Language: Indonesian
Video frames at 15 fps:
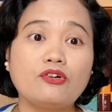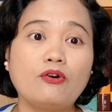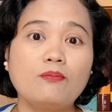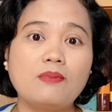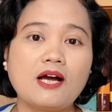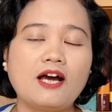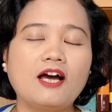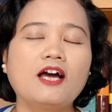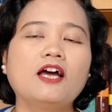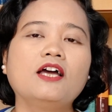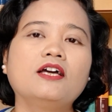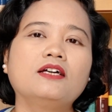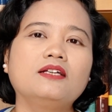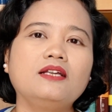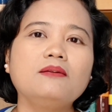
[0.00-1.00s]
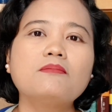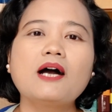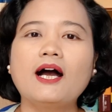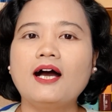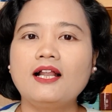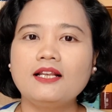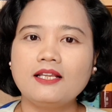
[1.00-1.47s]
coba di
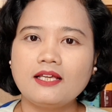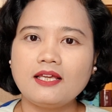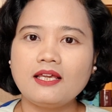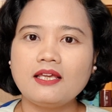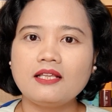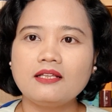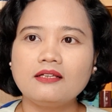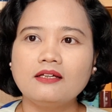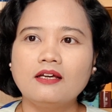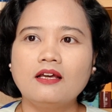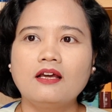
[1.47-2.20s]
Bali